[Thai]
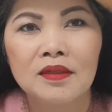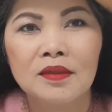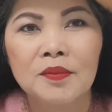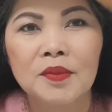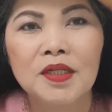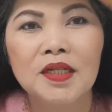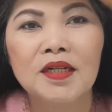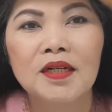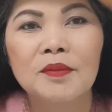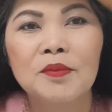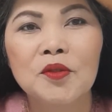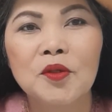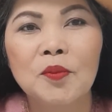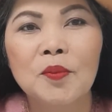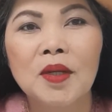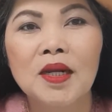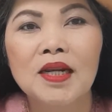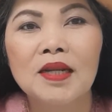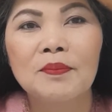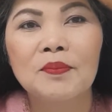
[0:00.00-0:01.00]
เพื่อรับชม
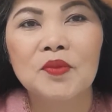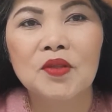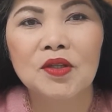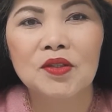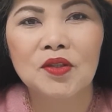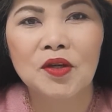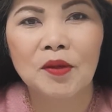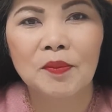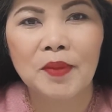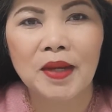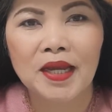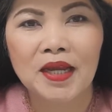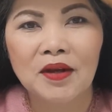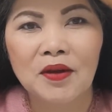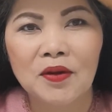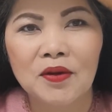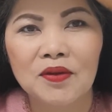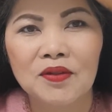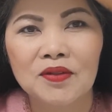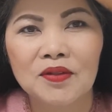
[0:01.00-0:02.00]
คลิปต่อๆไปข
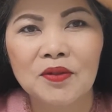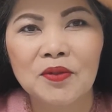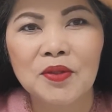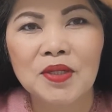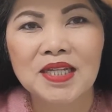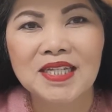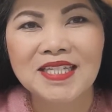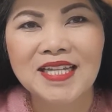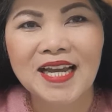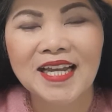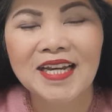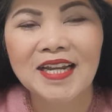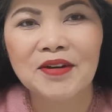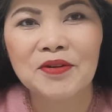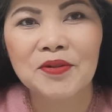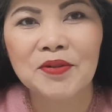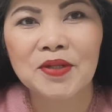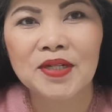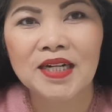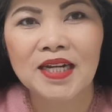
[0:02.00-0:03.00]
องรุ่นนี้ชาแนล
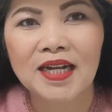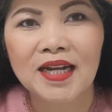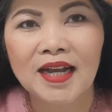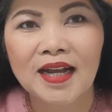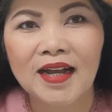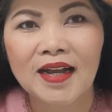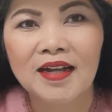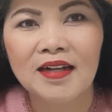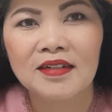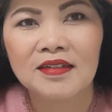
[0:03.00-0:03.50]
ด้วยนะคะ